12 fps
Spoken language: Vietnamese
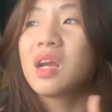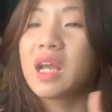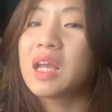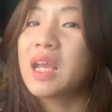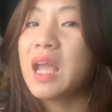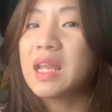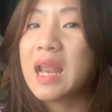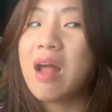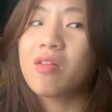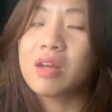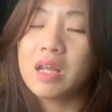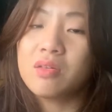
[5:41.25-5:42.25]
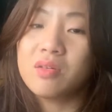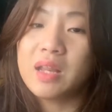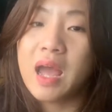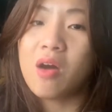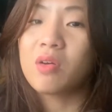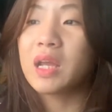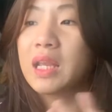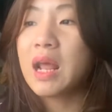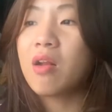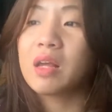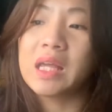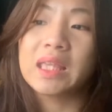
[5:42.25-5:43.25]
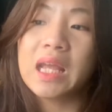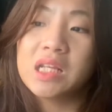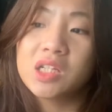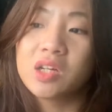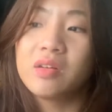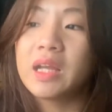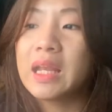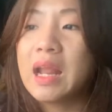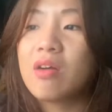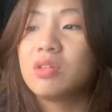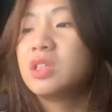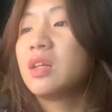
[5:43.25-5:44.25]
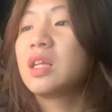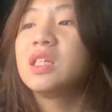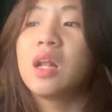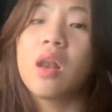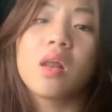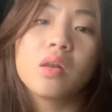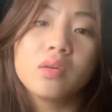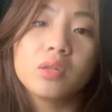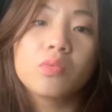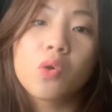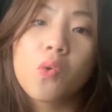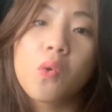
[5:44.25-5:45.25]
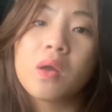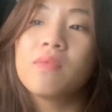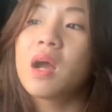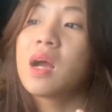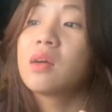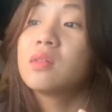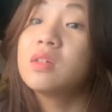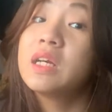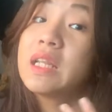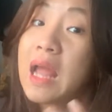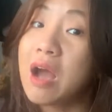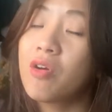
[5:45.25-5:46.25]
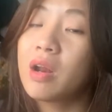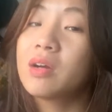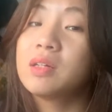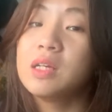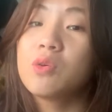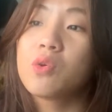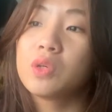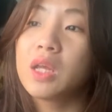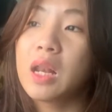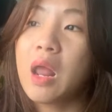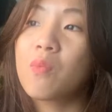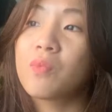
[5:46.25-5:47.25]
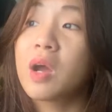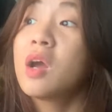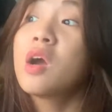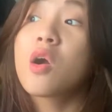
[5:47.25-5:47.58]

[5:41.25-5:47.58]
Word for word: cái kẻ nào là kẻ lừa đảo kẻ nào là kẻ tay chơi kẻ nào chỉ là chỉ là lợi dụng cô ấy và người nào là người yêu cô ấy thật lòng và